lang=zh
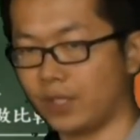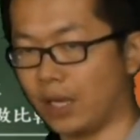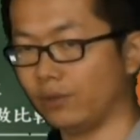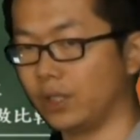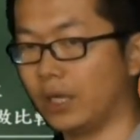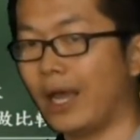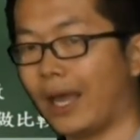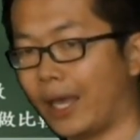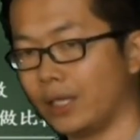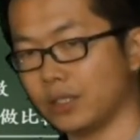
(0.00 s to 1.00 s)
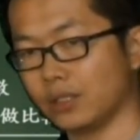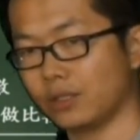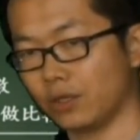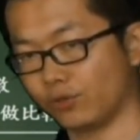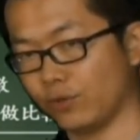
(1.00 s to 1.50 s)
然后呢，黑人
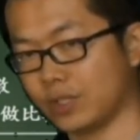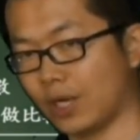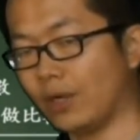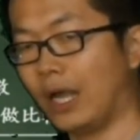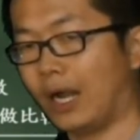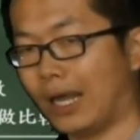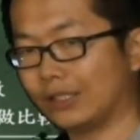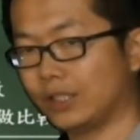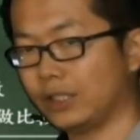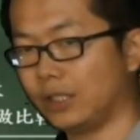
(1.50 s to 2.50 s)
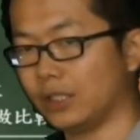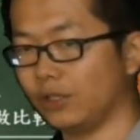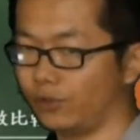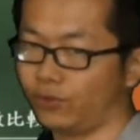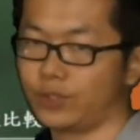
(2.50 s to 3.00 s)
有多少？拉丁
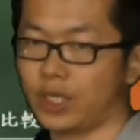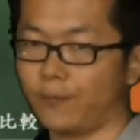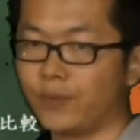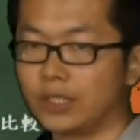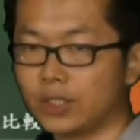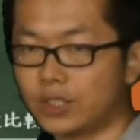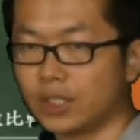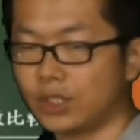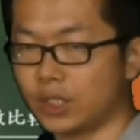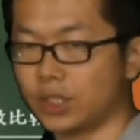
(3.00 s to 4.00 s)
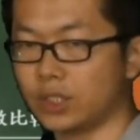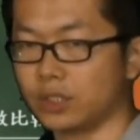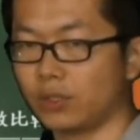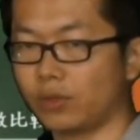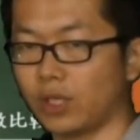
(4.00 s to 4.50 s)
裔有多少？这些其
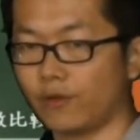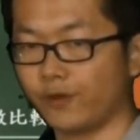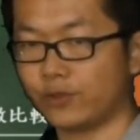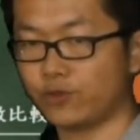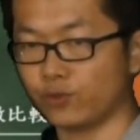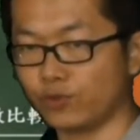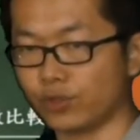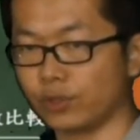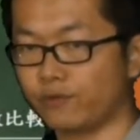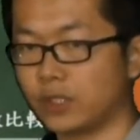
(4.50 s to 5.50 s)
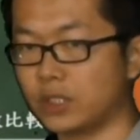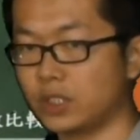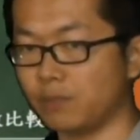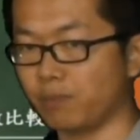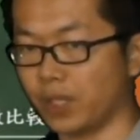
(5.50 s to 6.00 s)
实都可以分族群、分
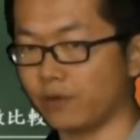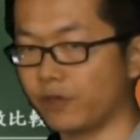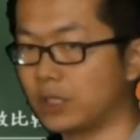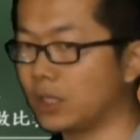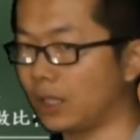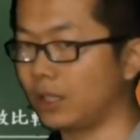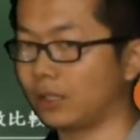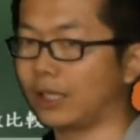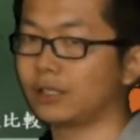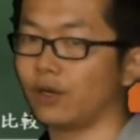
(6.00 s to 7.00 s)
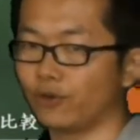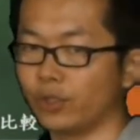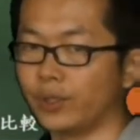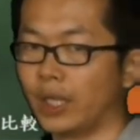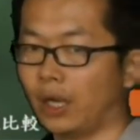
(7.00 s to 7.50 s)
性别。分年龄来讨
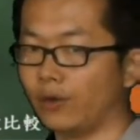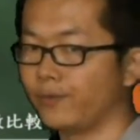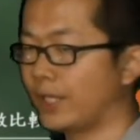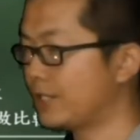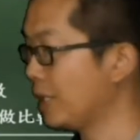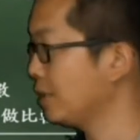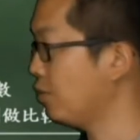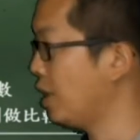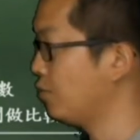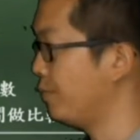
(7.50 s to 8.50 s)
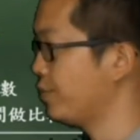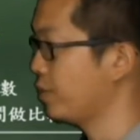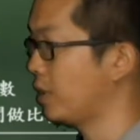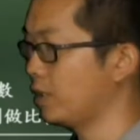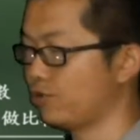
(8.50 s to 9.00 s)
论，好，那这样的话，我们
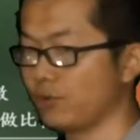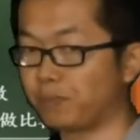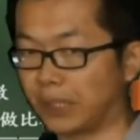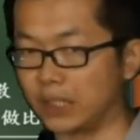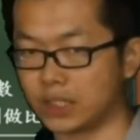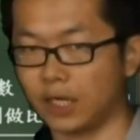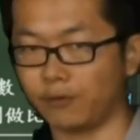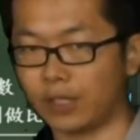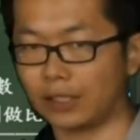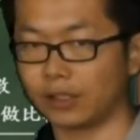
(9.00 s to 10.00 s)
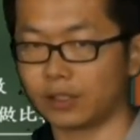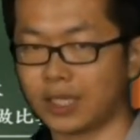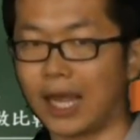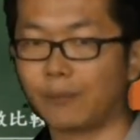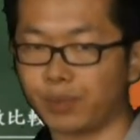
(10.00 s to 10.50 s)
就可以去比较它的
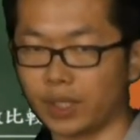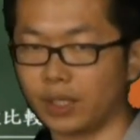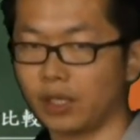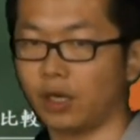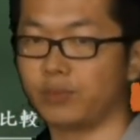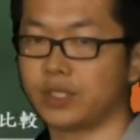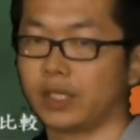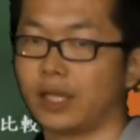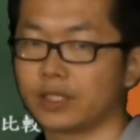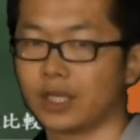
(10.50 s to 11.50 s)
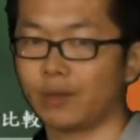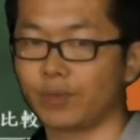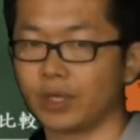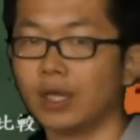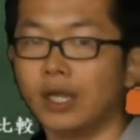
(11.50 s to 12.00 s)
差别，好，比较它的差
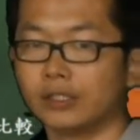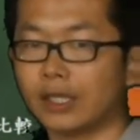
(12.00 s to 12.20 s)
别。